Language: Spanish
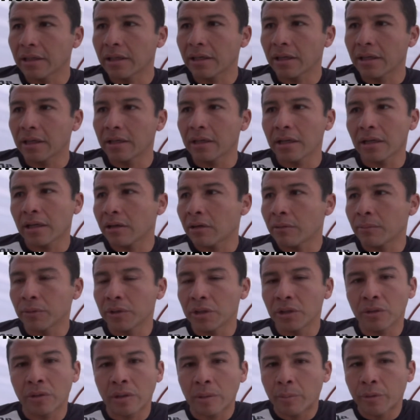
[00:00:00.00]
que nada, como
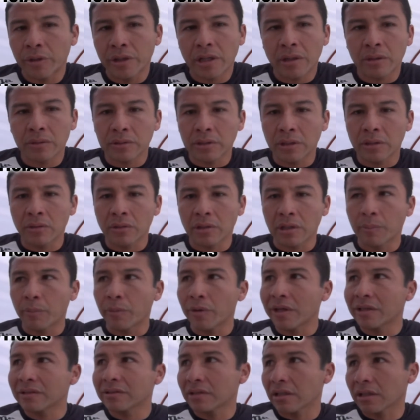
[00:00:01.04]
te digo, apoyarlos en lo que
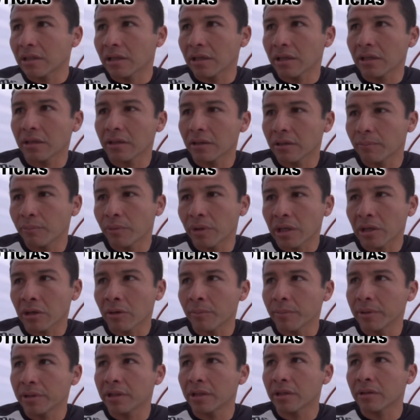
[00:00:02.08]
pueda hasta que pueda
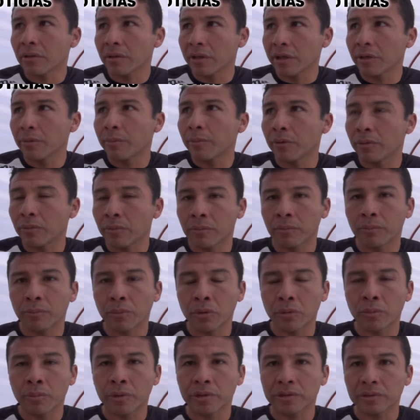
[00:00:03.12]
competir con ellos por un, por un